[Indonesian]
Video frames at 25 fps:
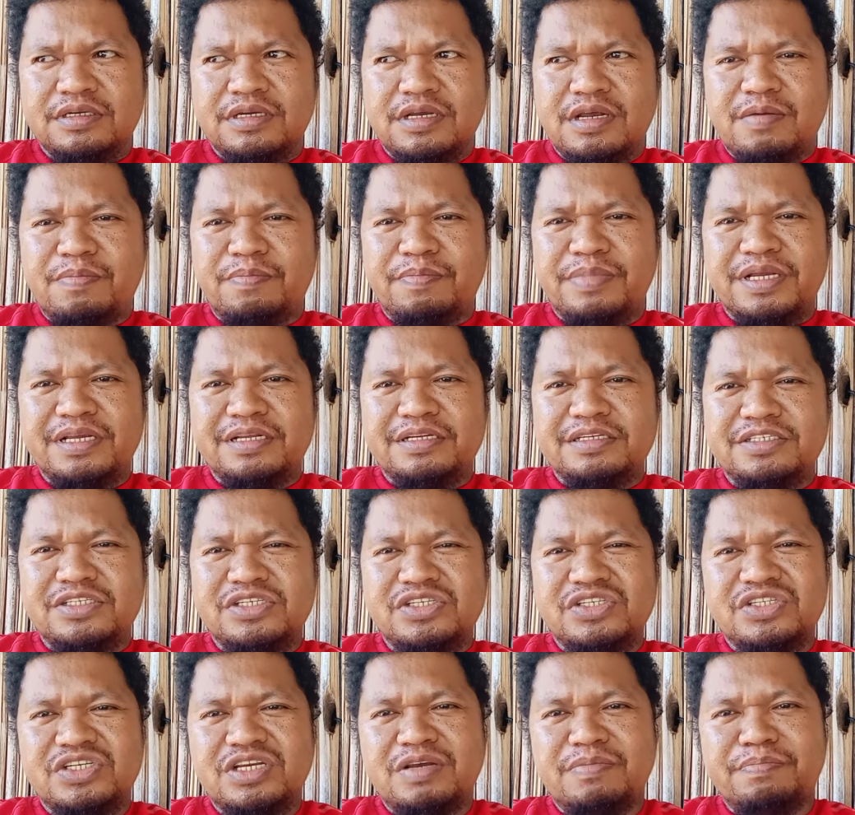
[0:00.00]
apa yang
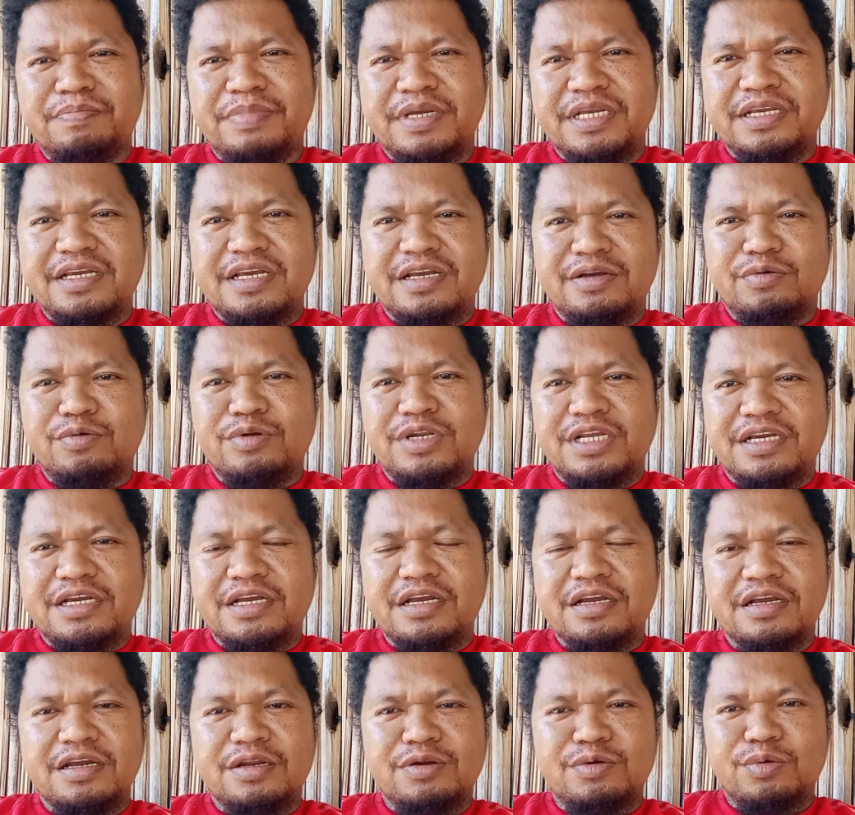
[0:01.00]
disampaikan oleh
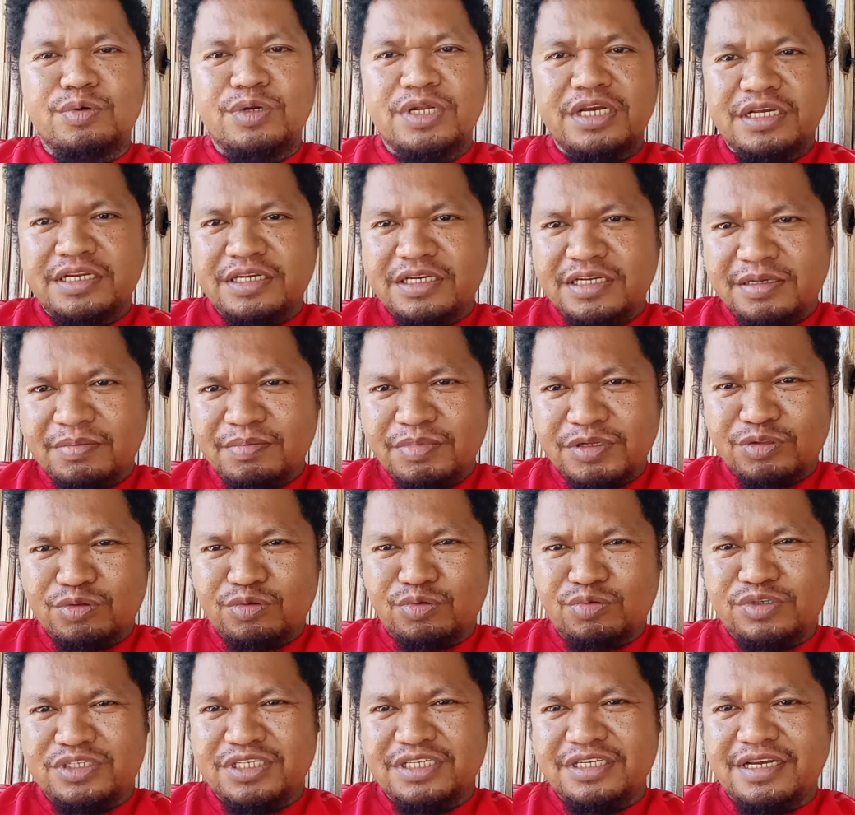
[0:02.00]
kakak Nona ini
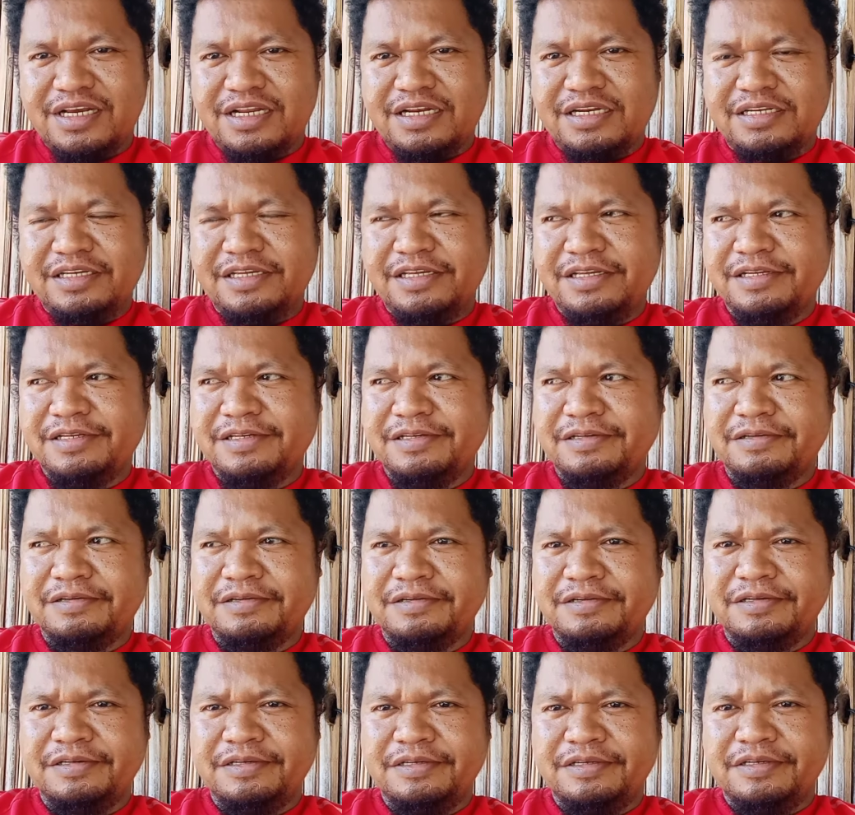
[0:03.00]
betul sekali
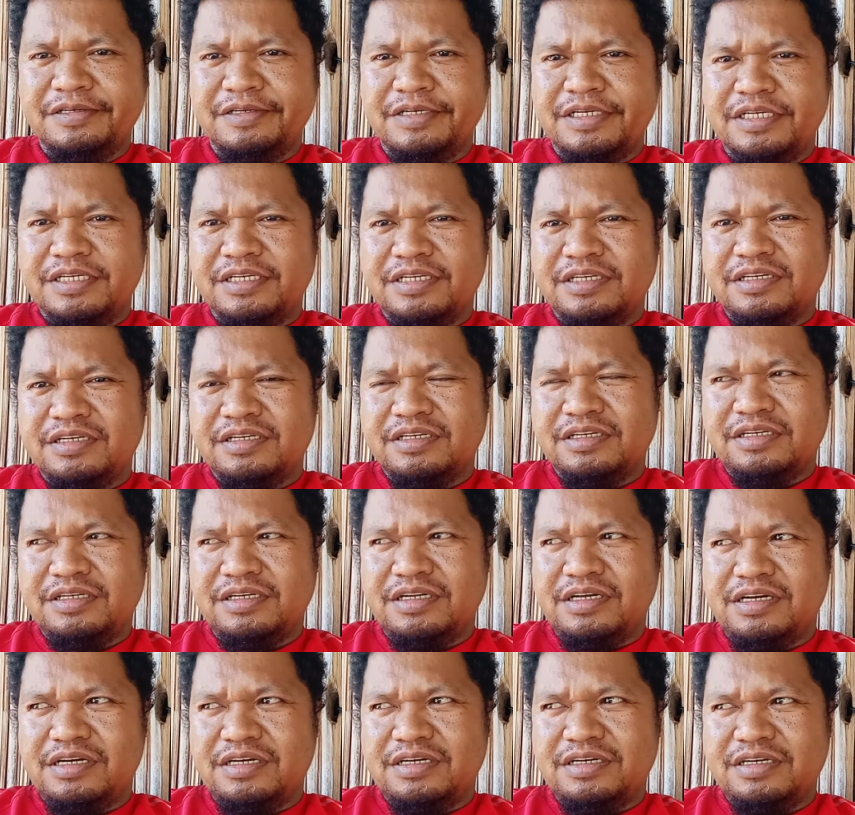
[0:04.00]

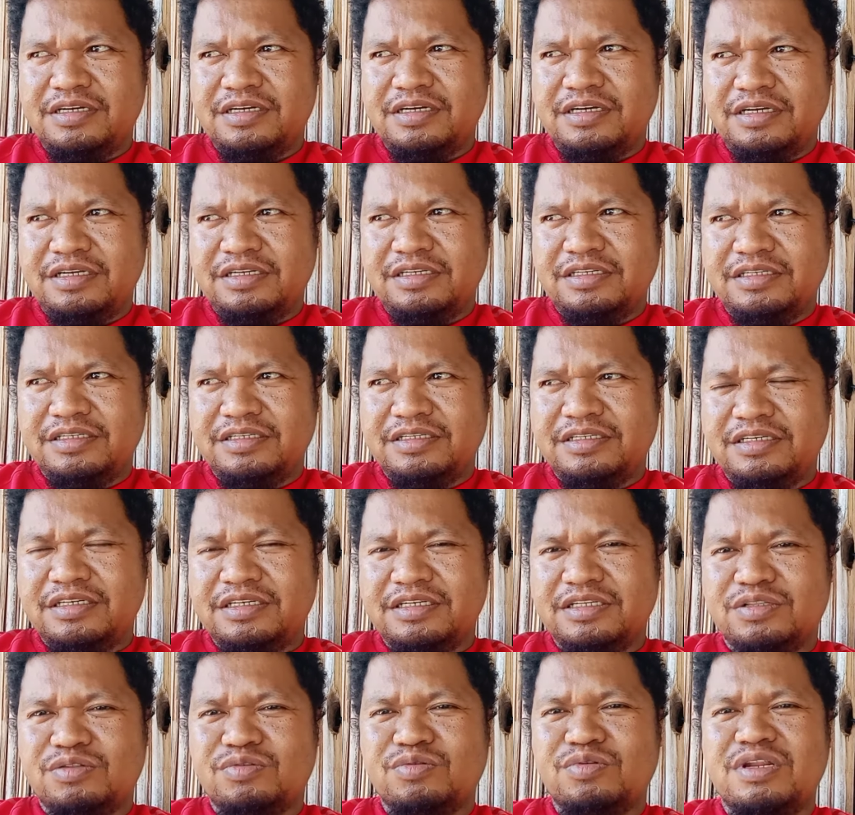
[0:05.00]
dan
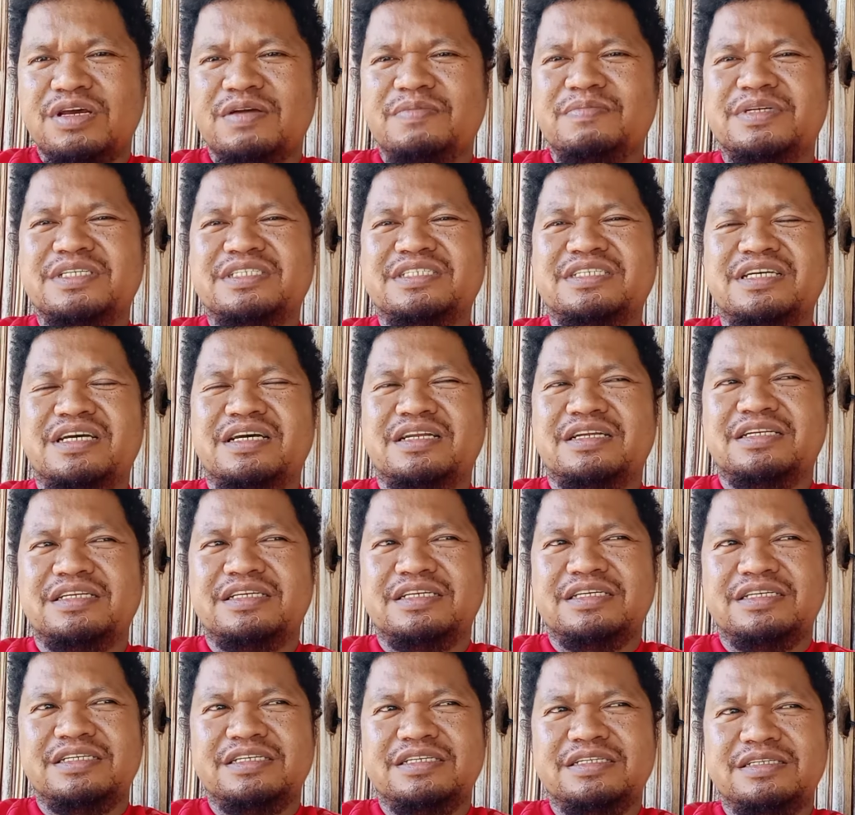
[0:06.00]
itulah
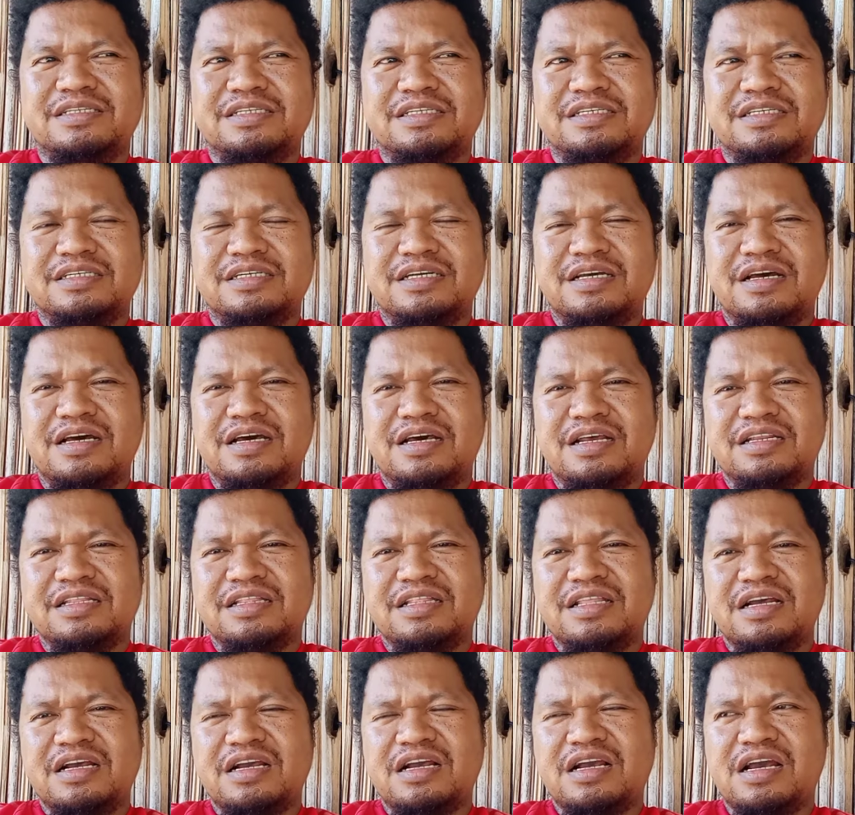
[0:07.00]
menjadi
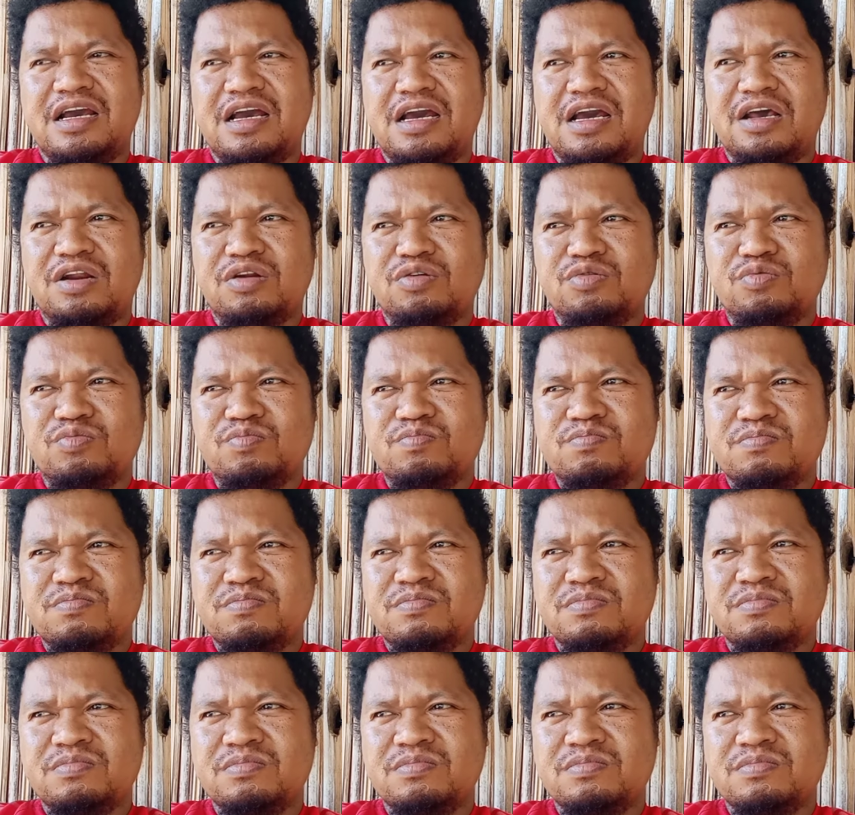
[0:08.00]
harta karun